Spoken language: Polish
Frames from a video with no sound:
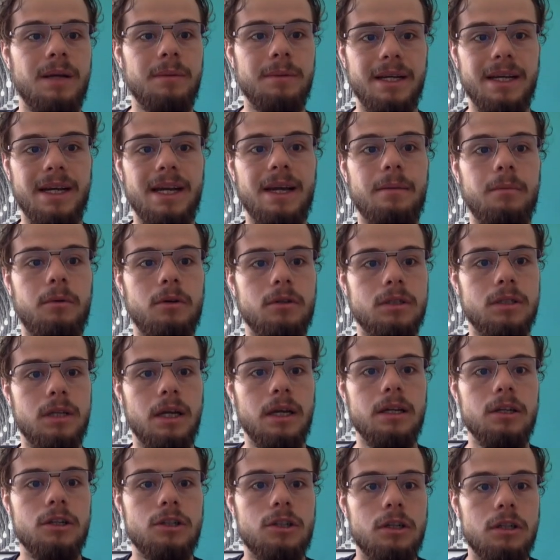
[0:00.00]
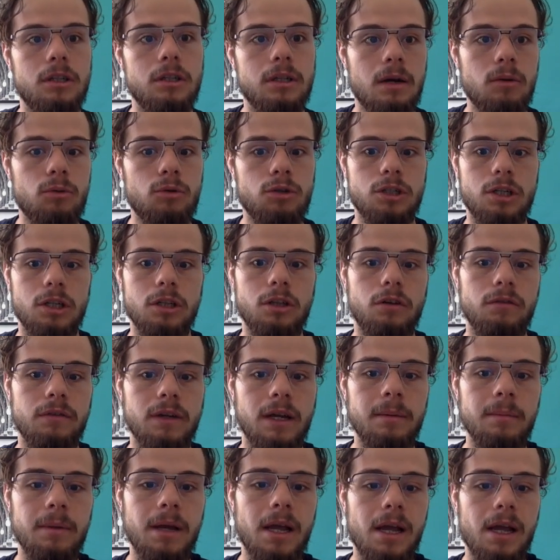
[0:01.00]
na jej emocje, czyli ja już się
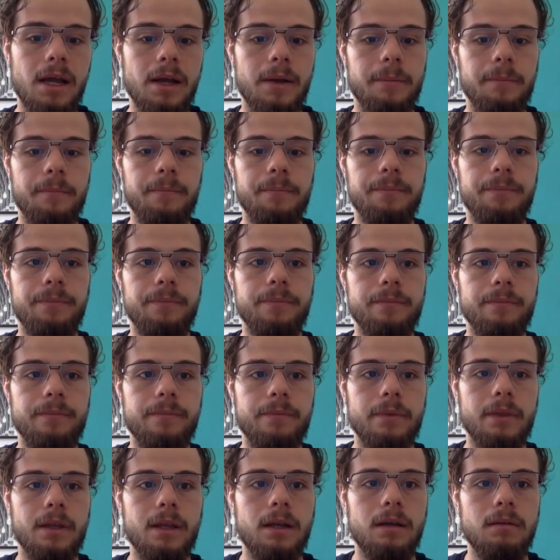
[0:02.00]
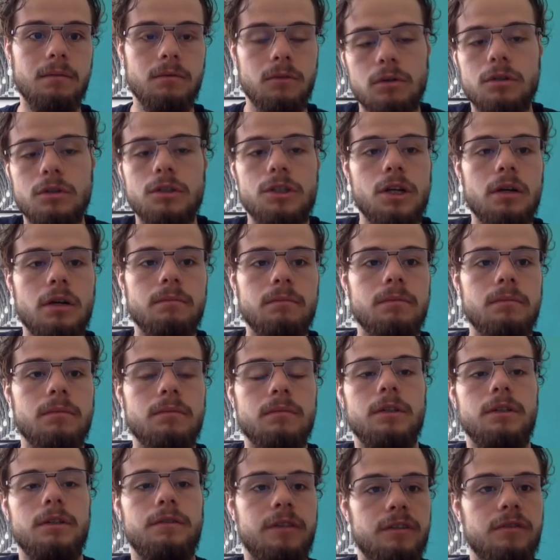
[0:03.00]
dowiem, mm, no gdzie
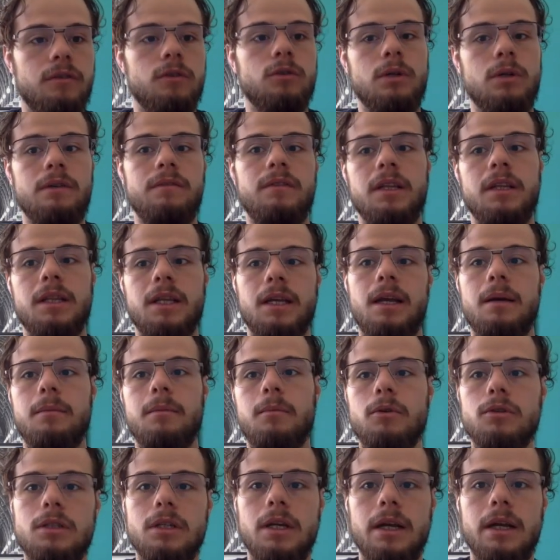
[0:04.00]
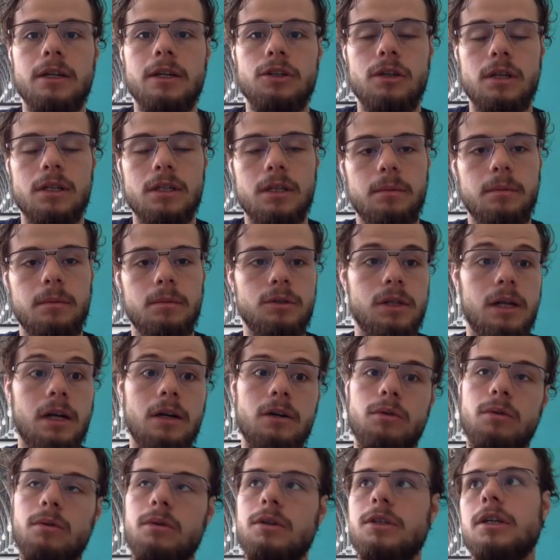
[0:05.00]
i wytworzyłem mnie takie emocje, że ona sobie pomyślała,
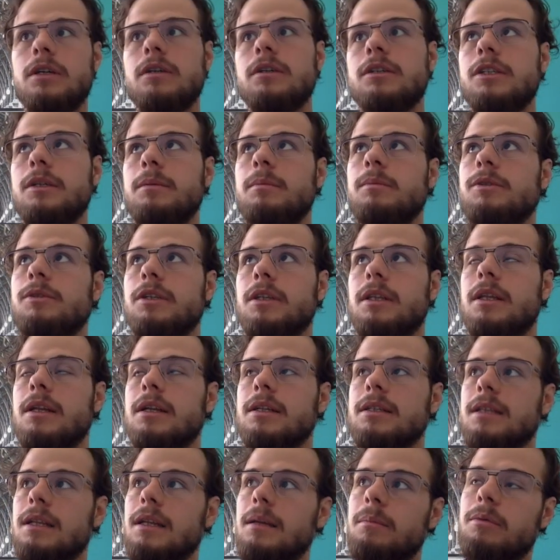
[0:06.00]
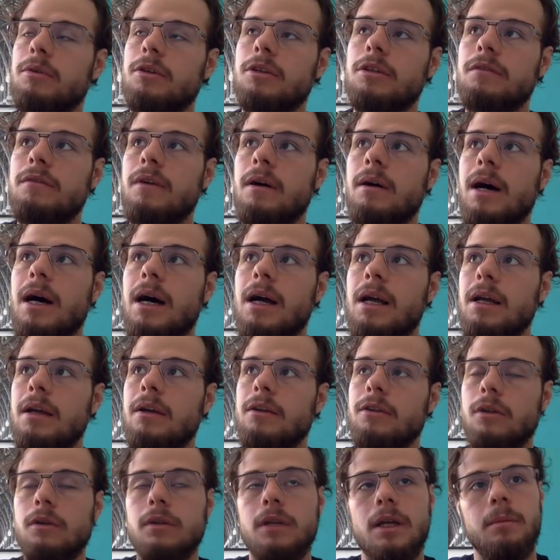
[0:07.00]
kurczę, gdzie bym się teraz teleportowała?
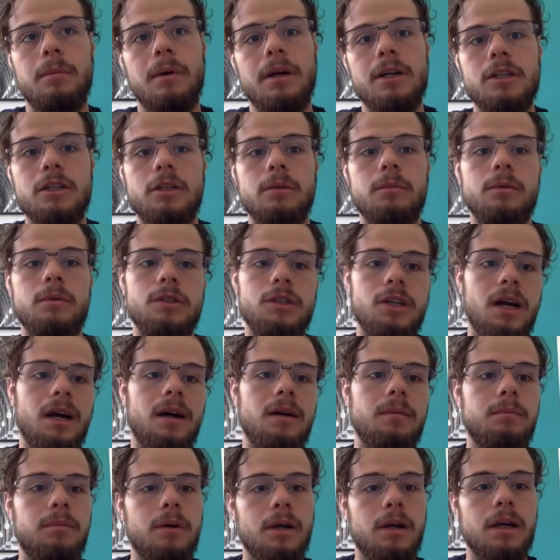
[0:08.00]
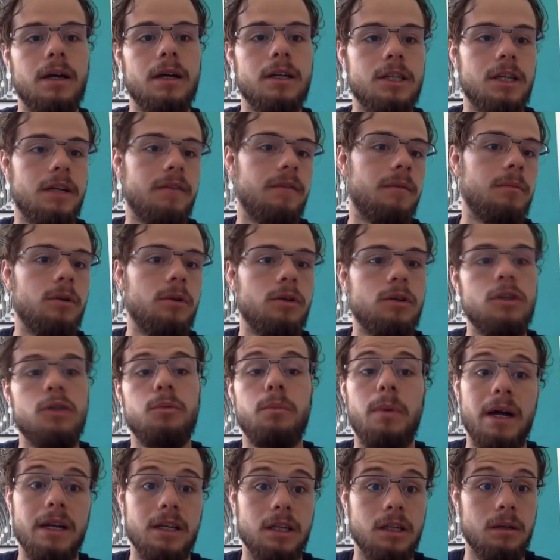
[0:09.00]
No najbardziej to bym chciała pojechać, nie wiem, do
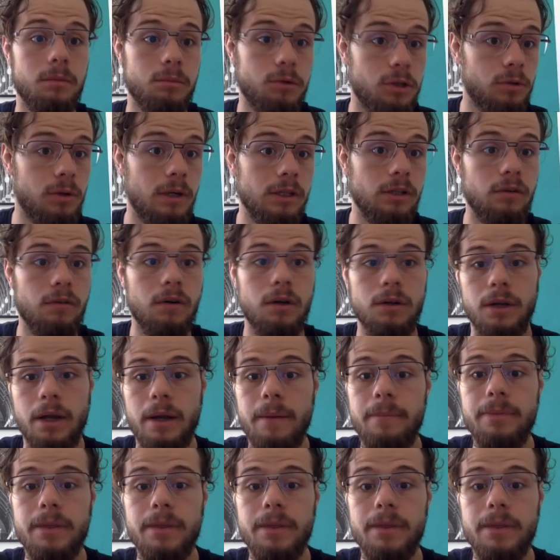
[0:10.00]
Hiszpanii przykładowo, nie?